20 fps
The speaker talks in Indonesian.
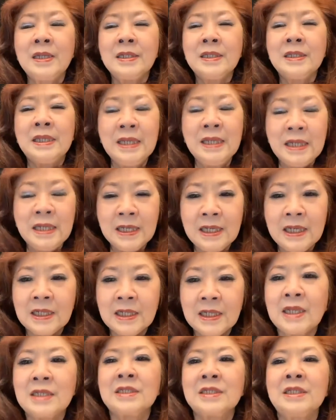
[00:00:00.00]
diri
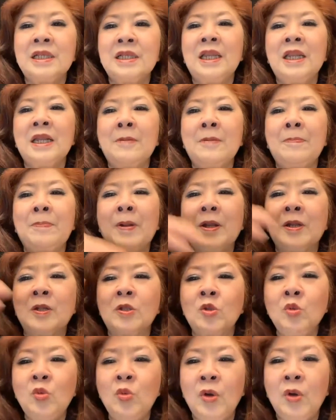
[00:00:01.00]
kita sendiri kepada
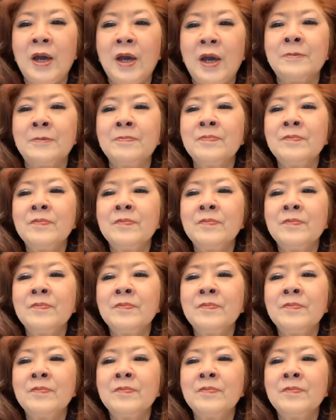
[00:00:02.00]
Tuhan,